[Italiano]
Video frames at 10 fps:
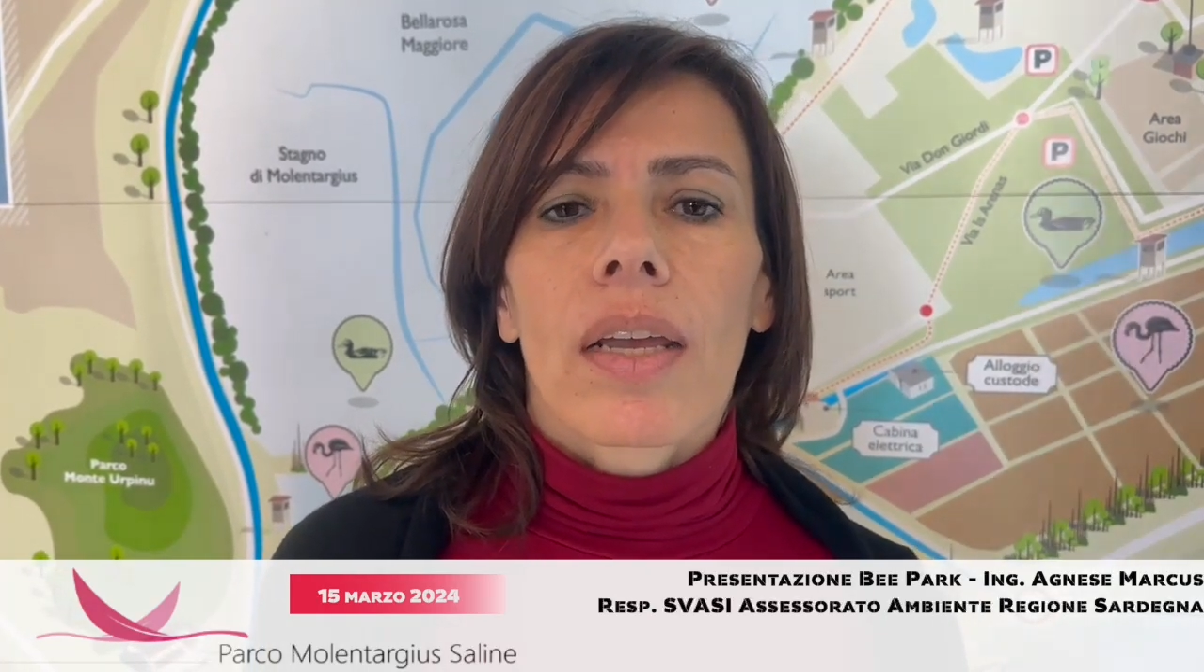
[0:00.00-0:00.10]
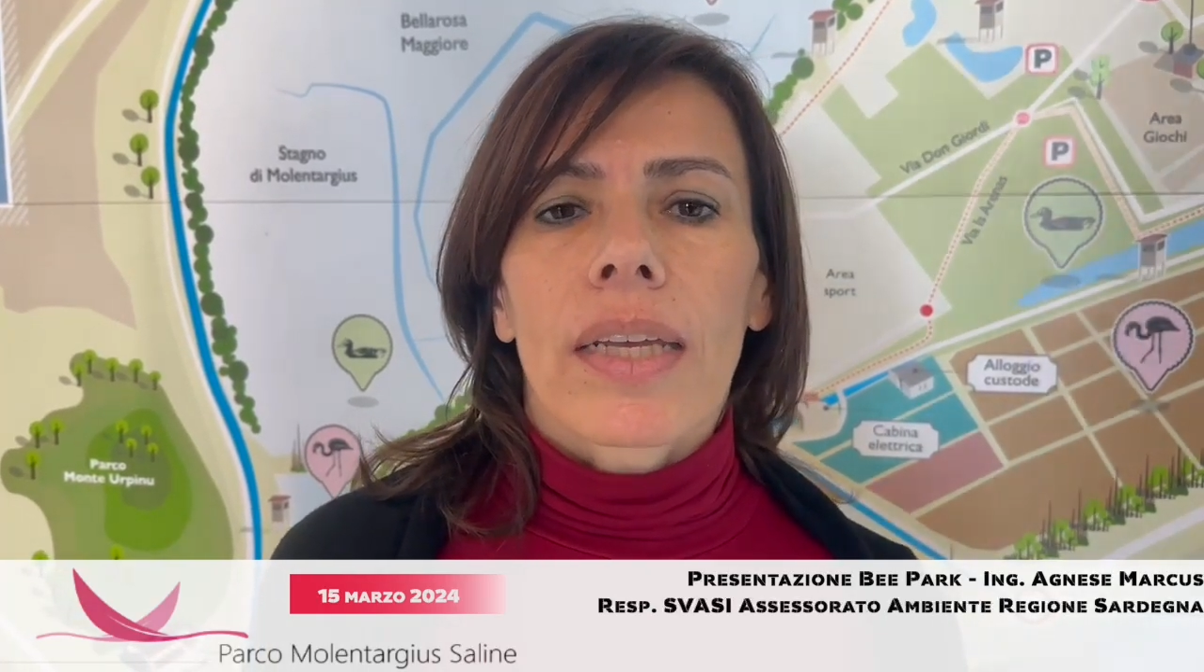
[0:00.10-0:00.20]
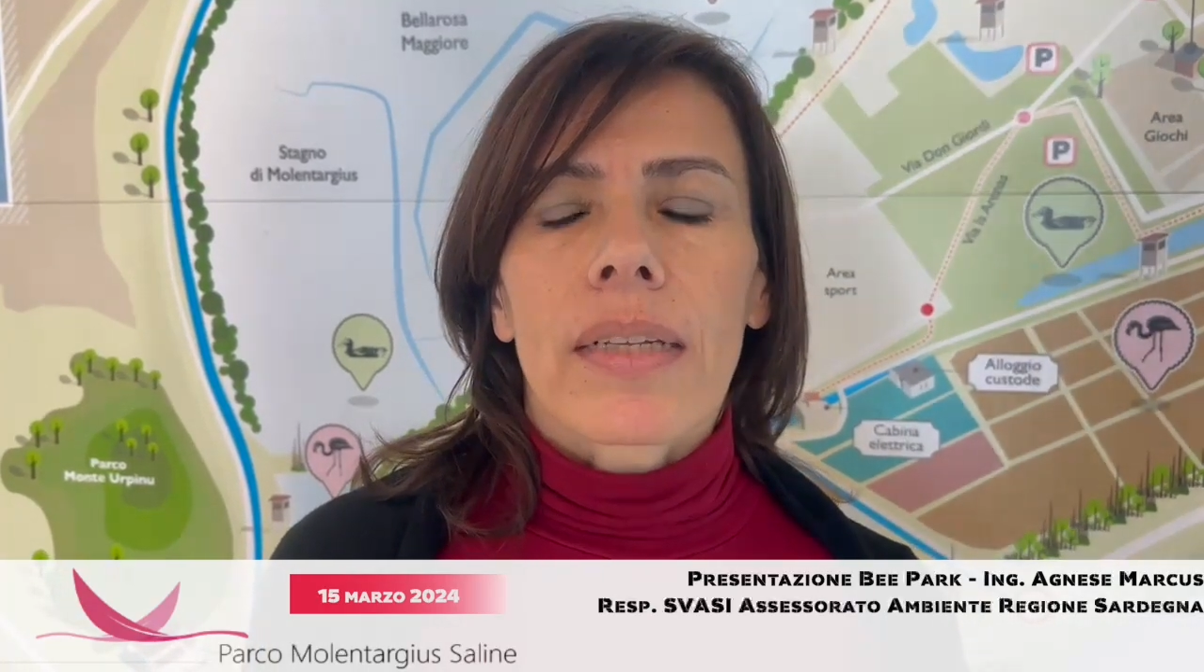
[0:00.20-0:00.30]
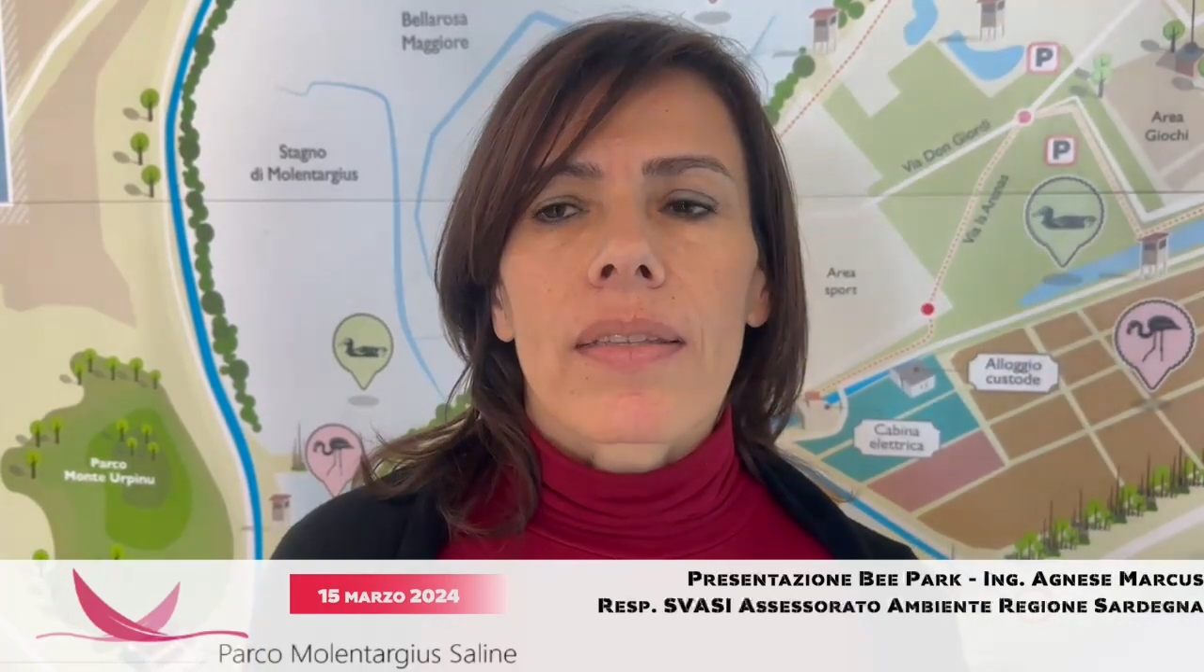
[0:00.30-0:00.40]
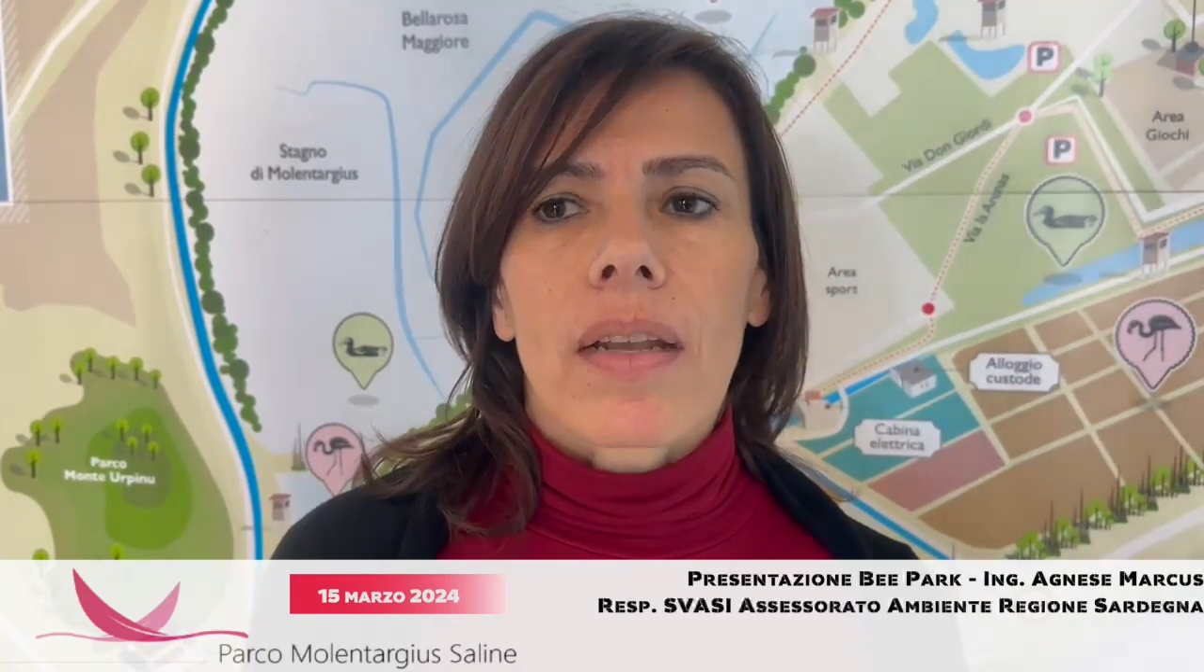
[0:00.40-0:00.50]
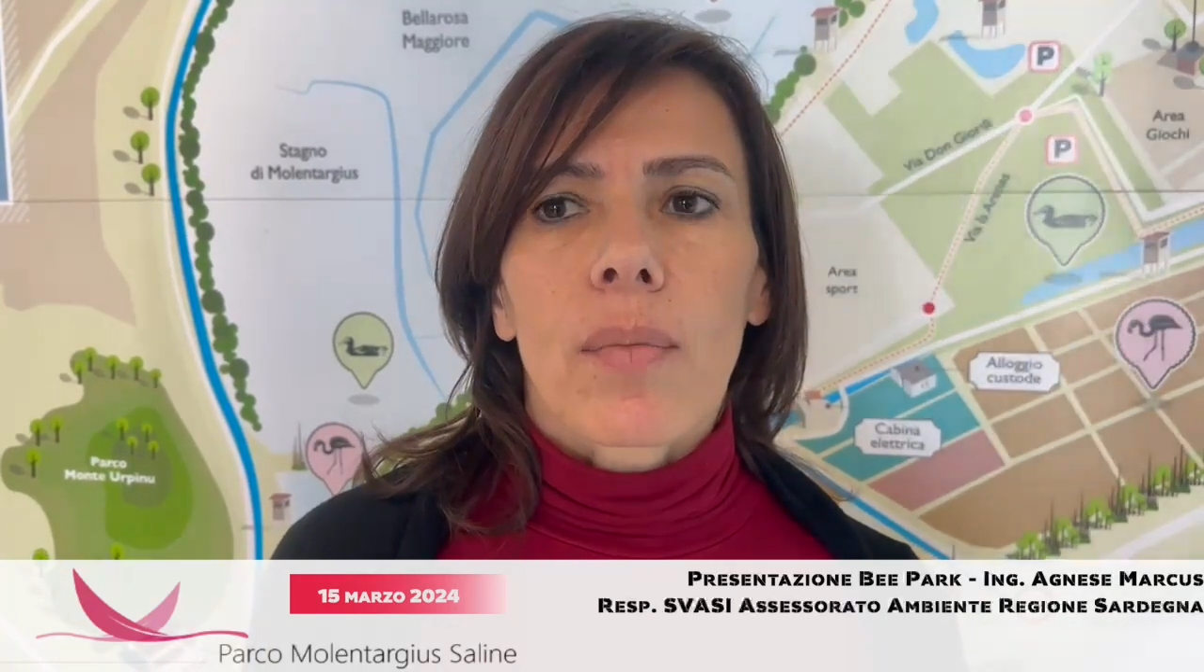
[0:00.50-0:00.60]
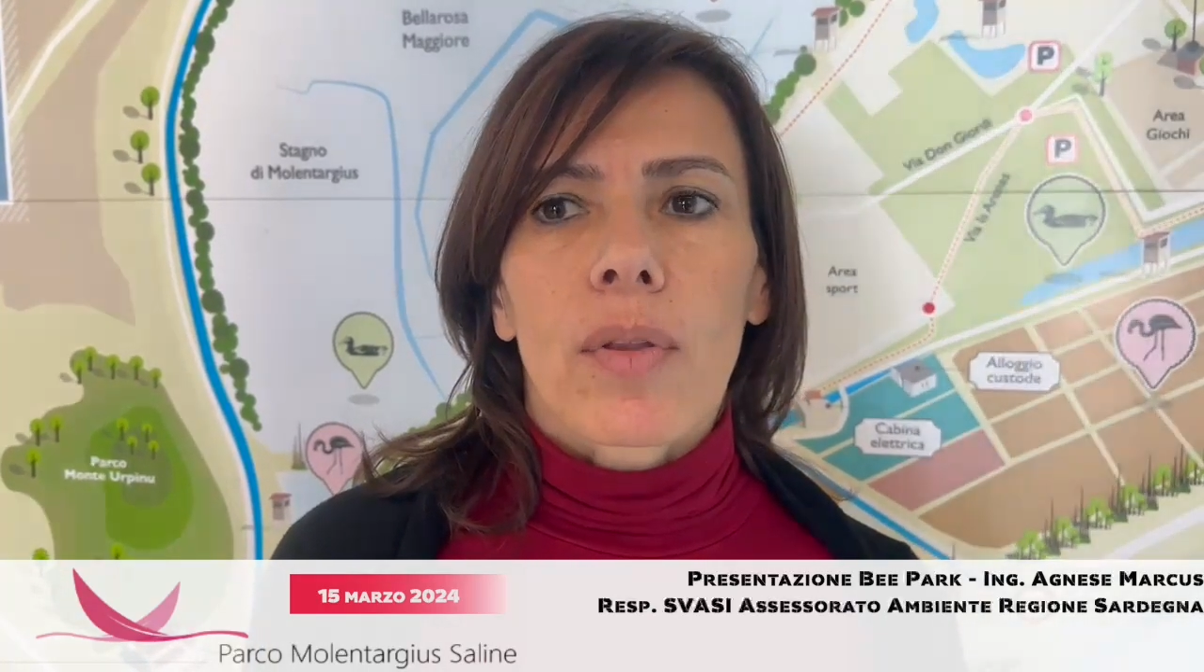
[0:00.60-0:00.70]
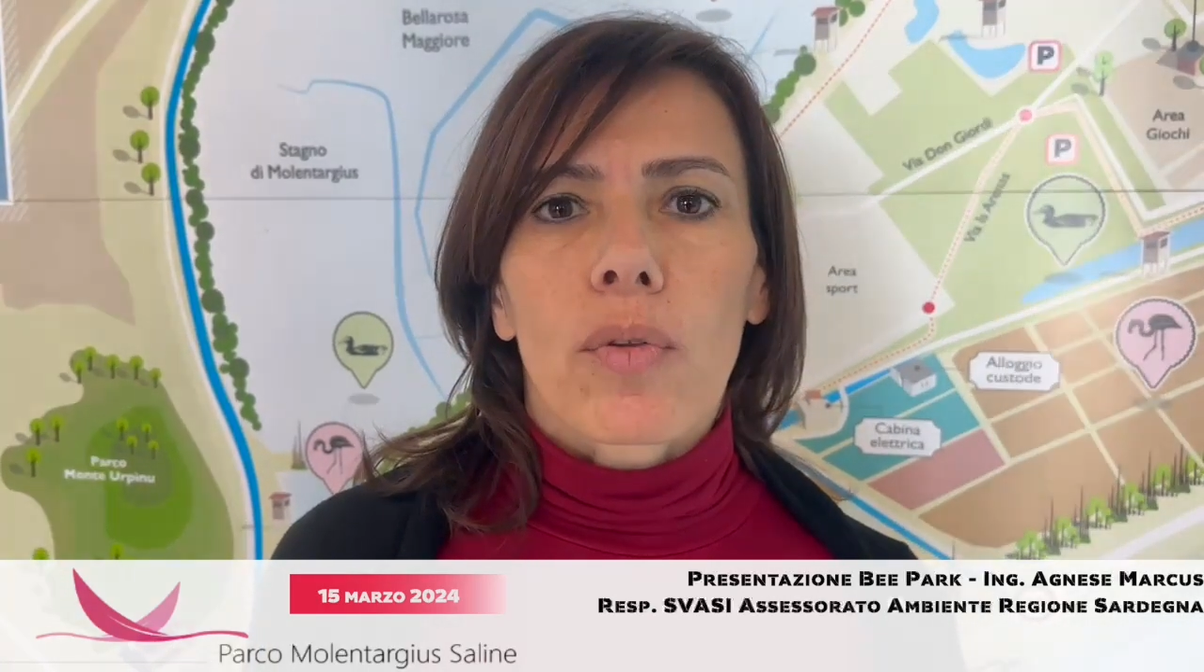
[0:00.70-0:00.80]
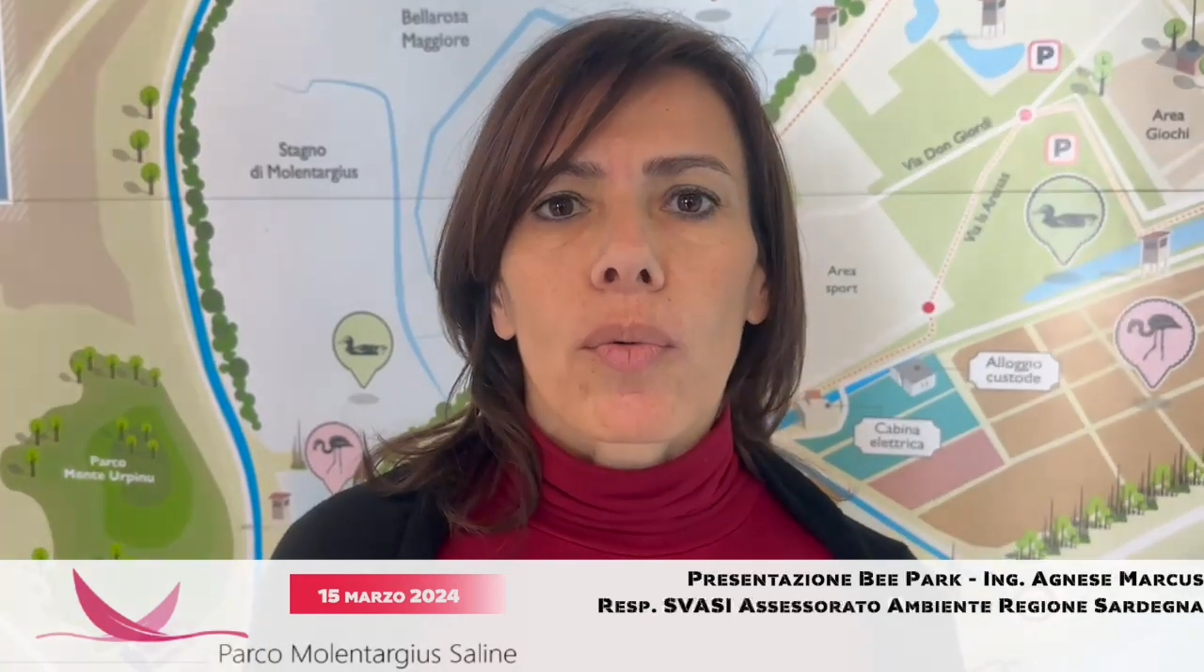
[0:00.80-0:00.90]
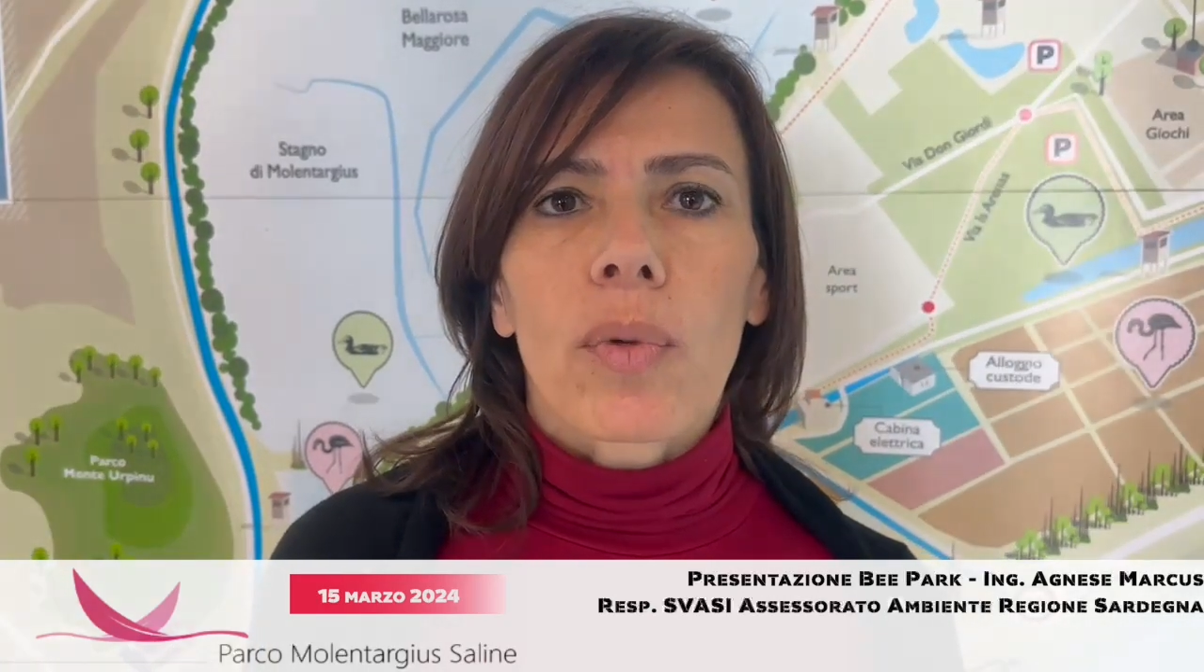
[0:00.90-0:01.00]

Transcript: inizialmente